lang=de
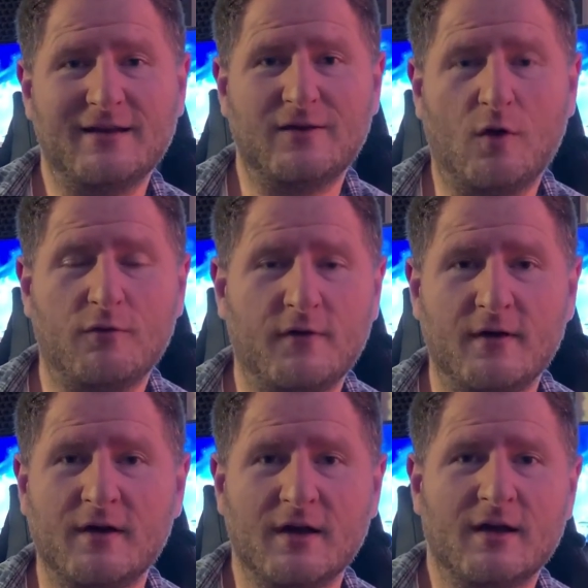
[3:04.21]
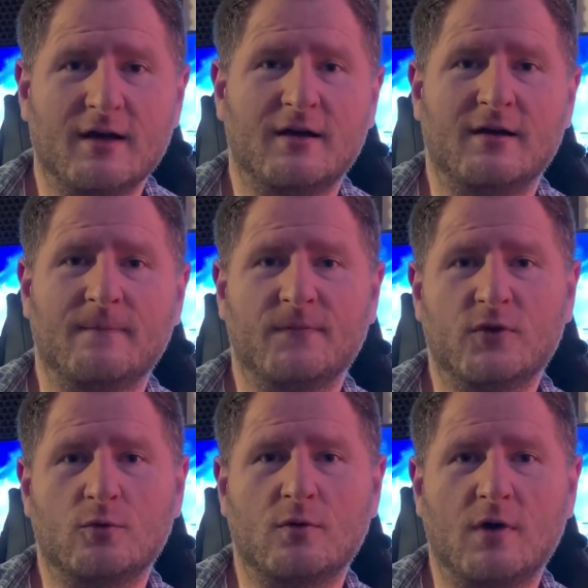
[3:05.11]
Ich hoffe, ähm,
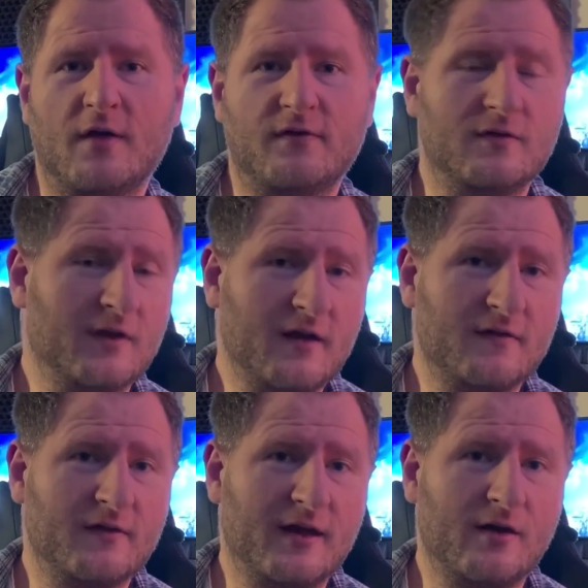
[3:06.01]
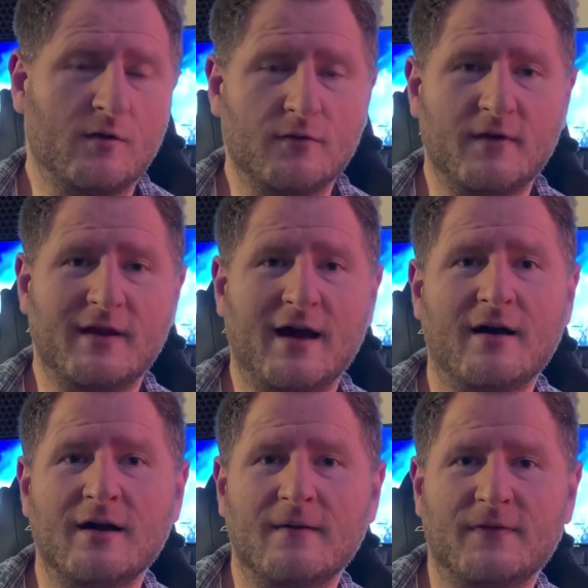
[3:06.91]
du hast Interesse daran und wenn ja,